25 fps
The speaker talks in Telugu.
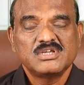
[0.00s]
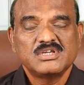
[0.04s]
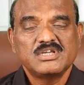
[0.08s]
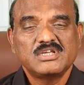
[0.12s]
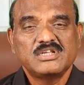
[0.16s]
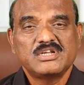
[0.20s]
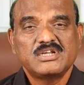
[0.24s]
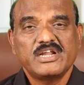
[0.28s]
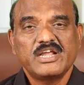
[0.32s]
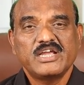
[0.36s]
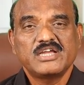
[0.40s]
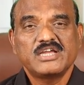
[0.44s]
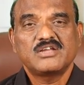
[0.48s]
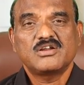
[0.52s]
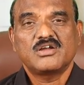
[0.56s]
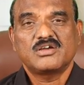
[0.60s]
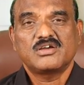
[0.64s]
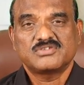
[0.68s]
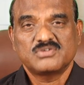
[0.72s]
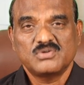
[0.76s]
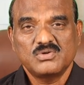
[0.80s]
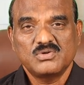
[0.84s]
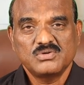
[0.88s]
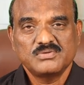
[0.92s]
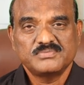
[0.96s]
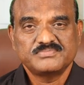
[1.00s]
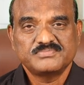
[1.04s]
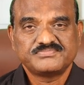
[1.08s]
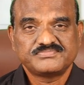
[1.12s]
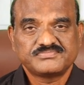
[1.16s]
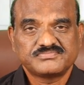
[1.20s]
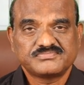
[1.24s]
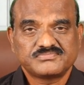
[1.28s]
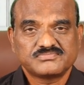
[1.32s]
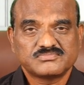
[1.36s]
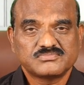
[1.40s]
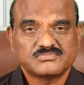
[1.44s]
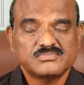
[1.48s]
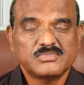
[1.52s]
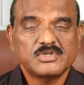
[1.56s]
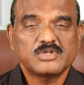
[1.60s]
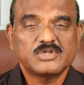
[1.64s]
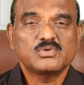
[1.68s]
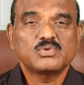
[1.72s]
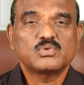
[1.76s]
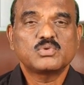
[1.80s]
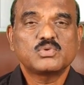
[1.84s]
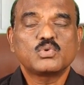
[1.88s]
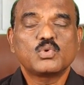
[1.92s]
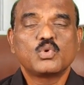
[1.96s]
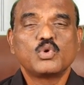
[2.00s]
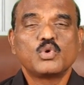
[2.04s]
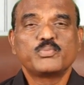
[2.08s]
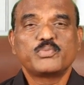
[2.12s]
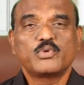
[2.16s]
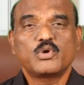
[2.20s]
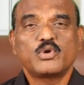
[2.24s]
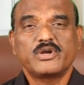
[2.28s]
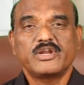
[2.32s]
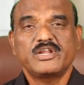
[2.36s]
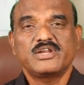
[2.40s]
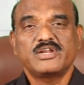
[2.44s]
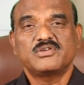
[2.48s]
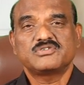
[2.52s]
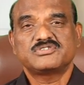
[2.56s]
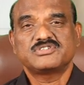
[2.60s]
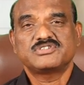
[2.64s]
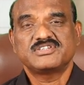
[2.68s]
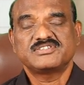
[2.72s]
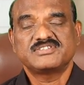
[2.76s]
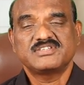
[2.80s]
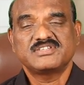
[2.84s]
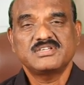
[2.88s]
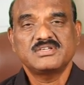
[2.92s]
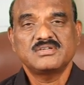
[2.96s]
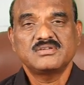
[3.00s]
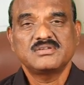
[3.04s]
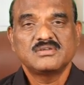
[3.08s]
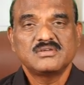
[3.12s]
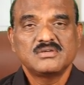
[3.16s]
ఈ రే గ్రాస్లో మీకు క్రూడ్ ప్రోటీన్ వచ్చేసి